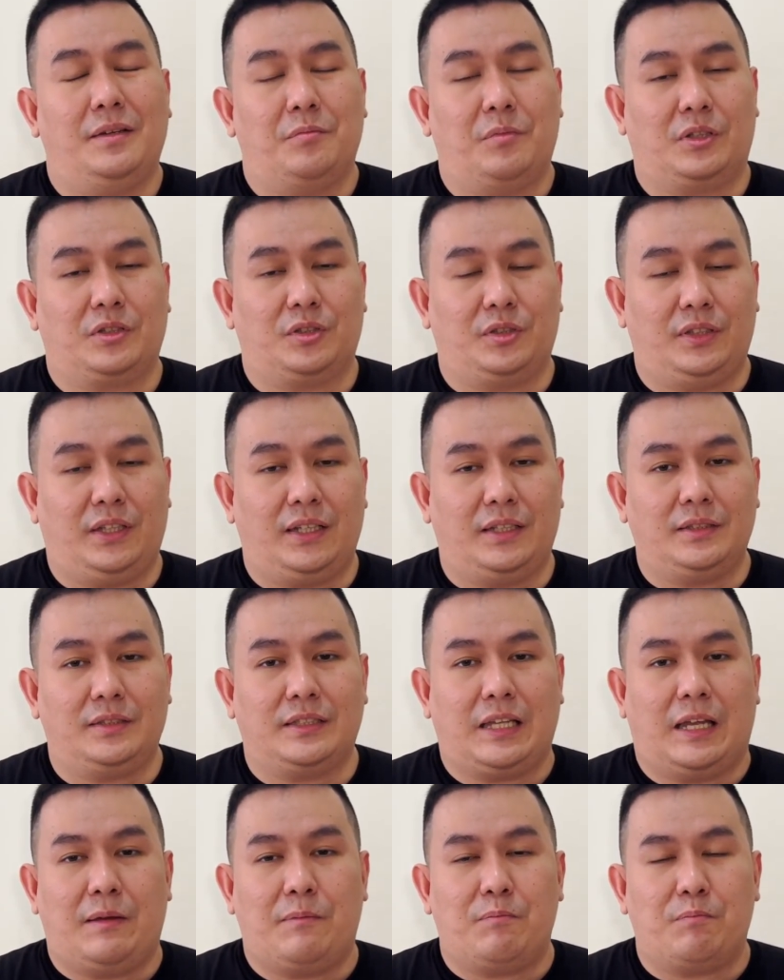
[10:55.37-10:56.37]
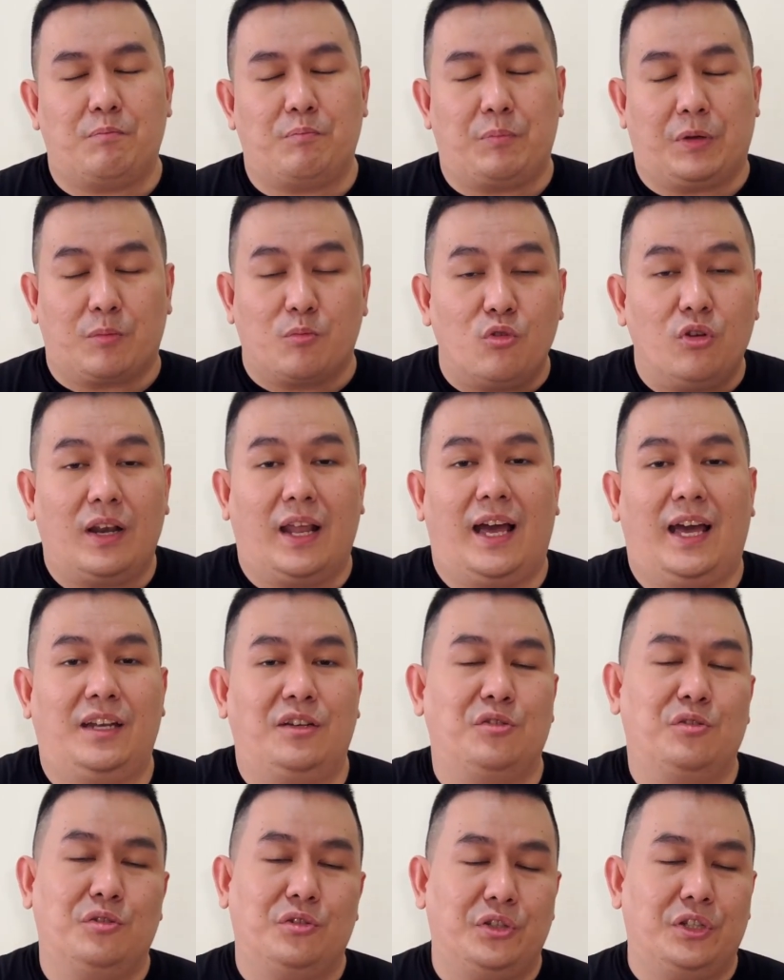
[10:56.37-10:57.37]
Maksudnya saya
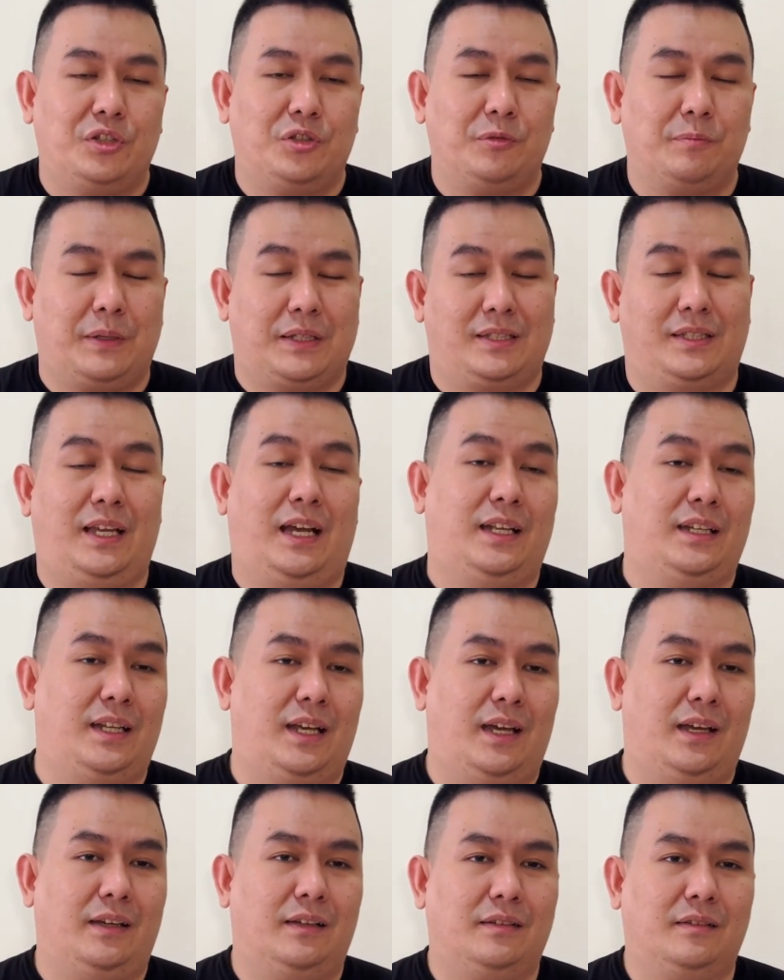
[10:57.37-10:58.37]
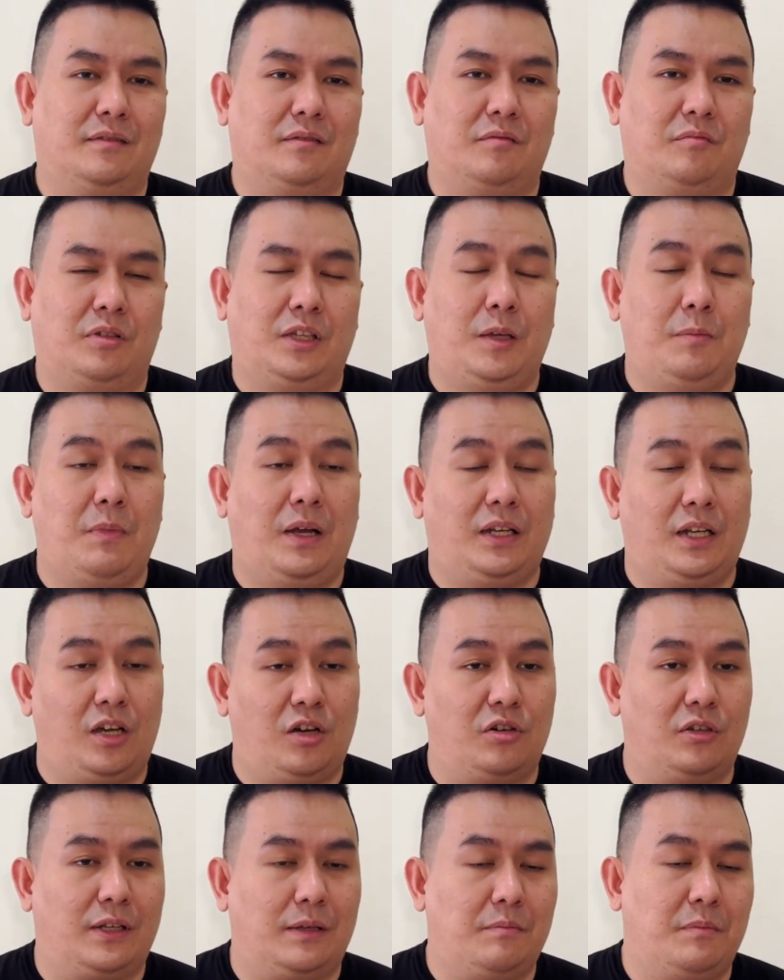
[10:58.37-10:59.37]
permulaan dulu itu pasti ada.
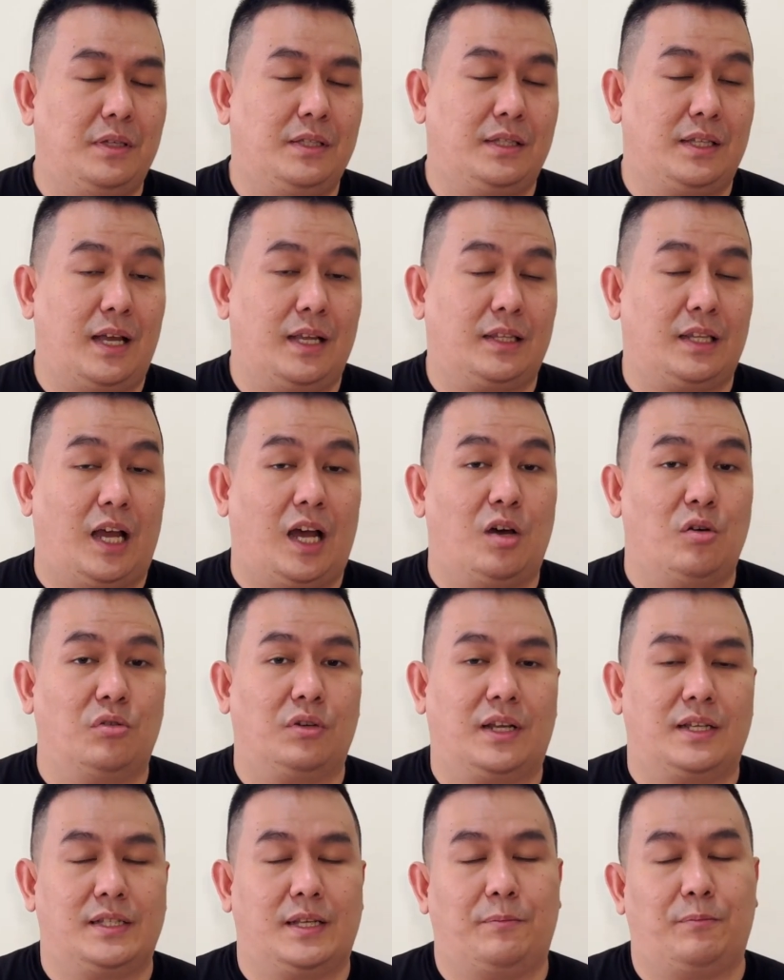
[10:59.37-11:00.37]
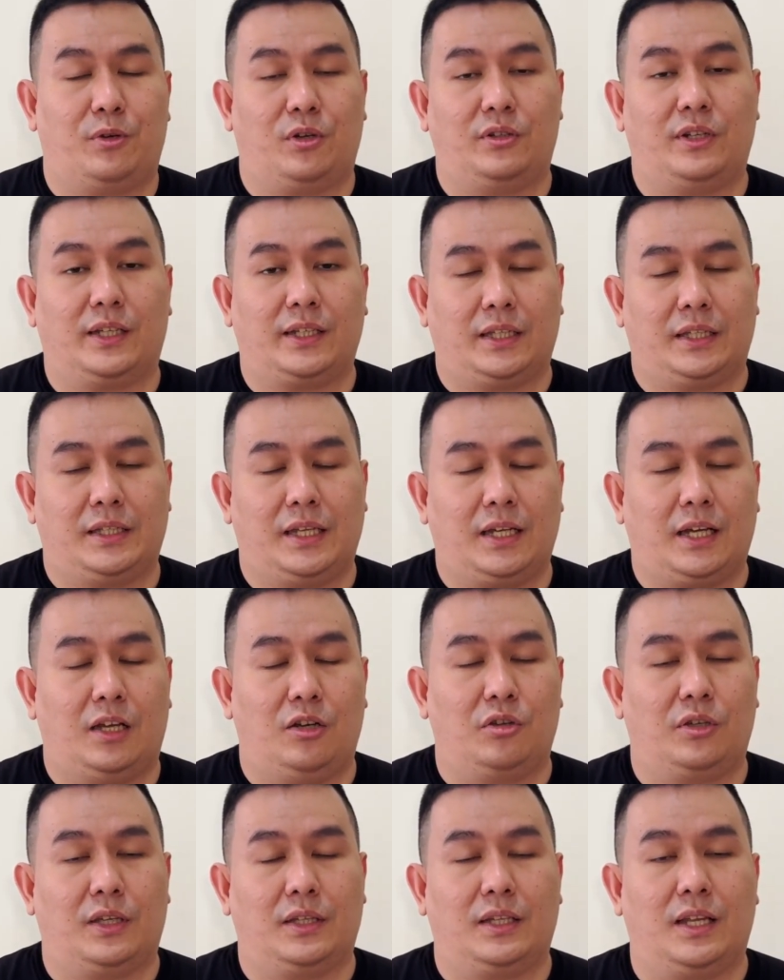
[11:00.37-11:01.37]
Gimana orang bisa tahu rasa produk kita
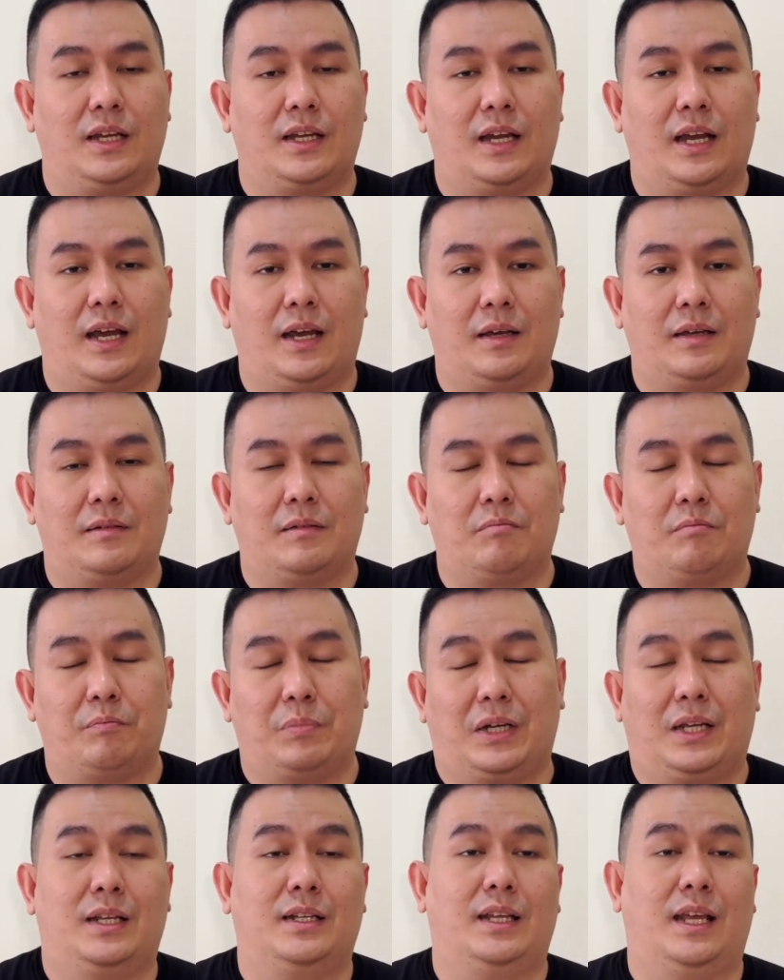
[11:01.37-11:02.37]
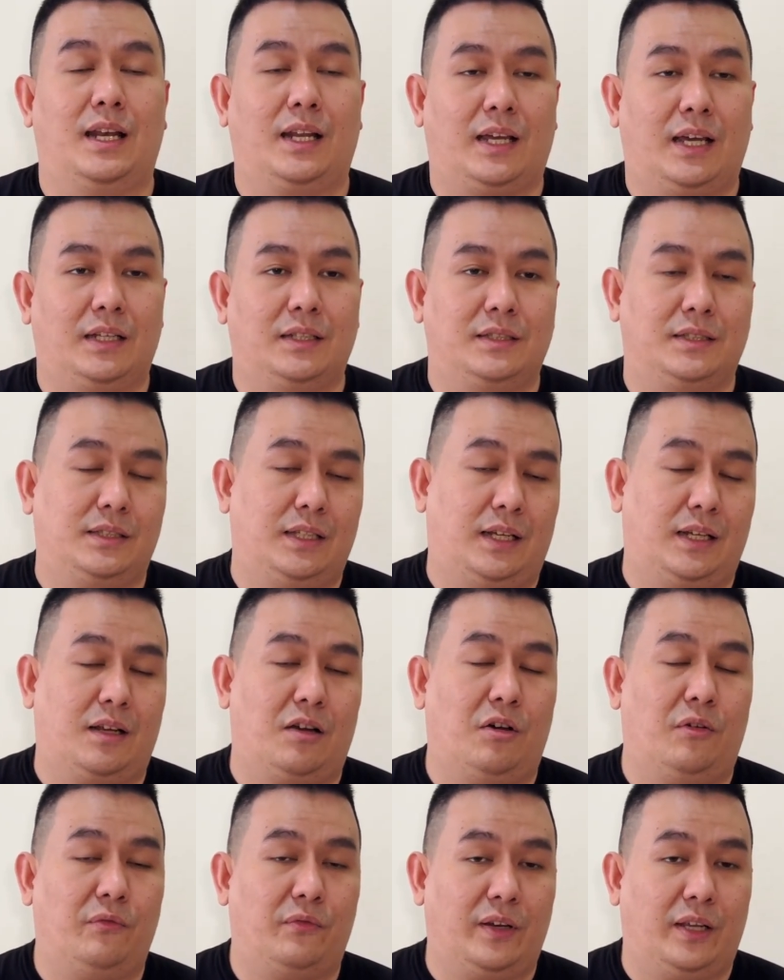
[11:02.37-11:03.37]
kalau kita nggak perkenalkan
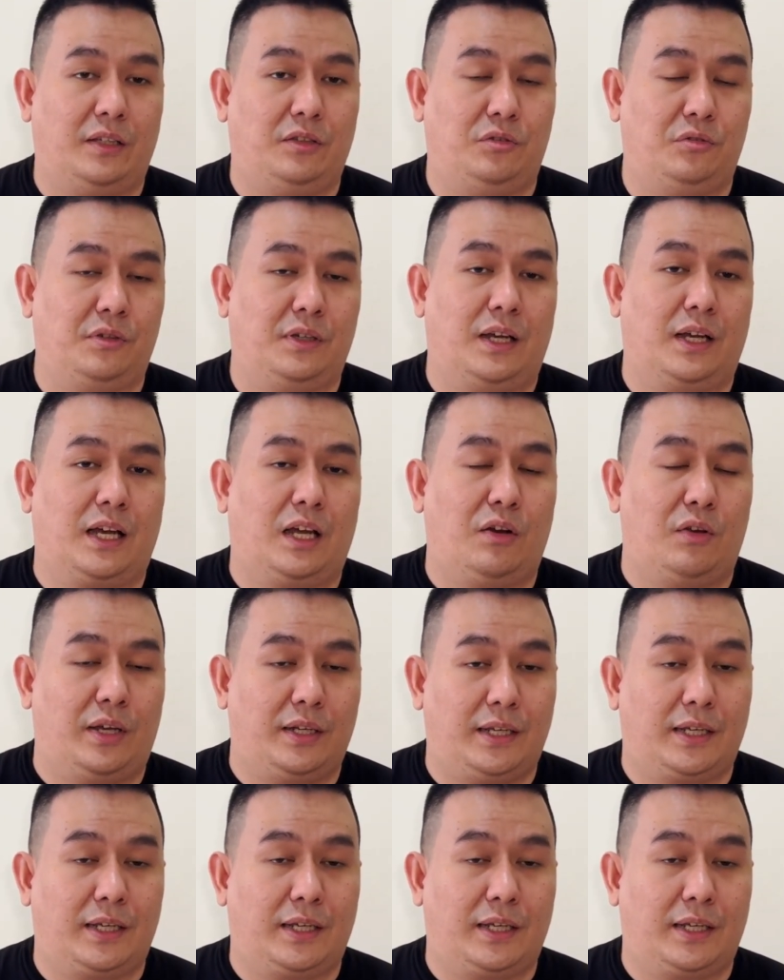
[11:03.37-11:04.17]
secara offline juga kalau ada